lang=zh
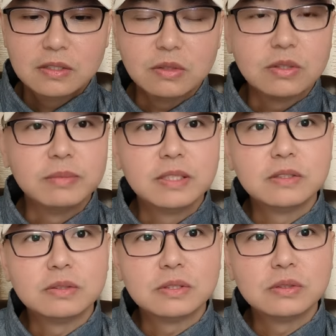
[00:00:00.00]
叫什么？
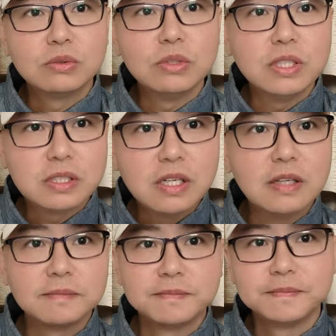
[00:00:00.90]
就是顿涅茨克
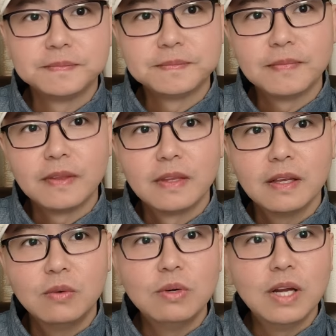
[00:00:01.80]

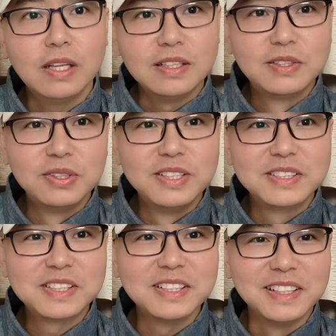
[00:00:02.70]
啊，乌克兰顿涅
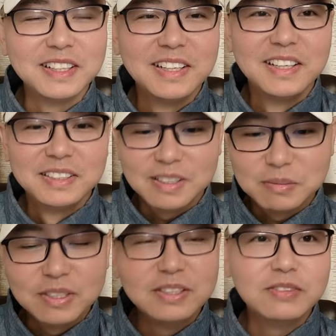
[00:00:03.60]
茨克。咱
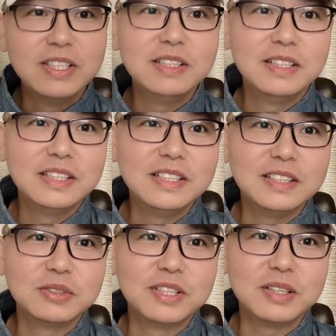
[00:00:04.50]
们唯一能理解
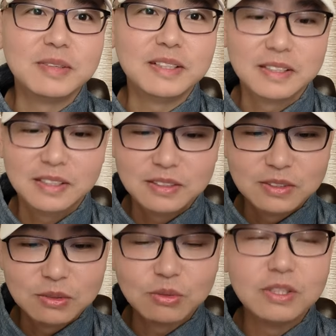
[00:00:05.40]
的就是这儿嘛，啊，
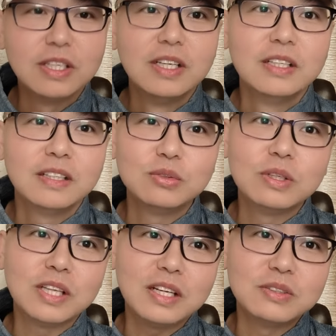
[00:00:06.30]
就对你。那如
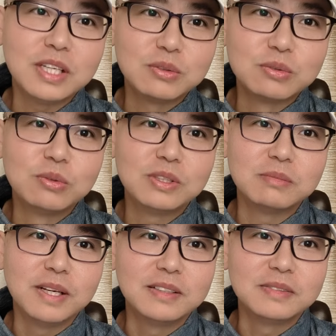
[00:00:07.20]
果他要加入中国怎
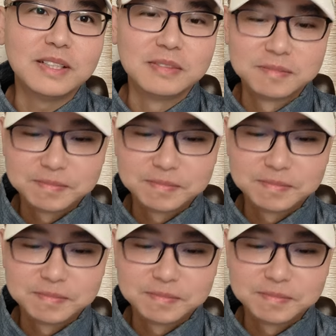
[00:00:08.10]
么办，是吧？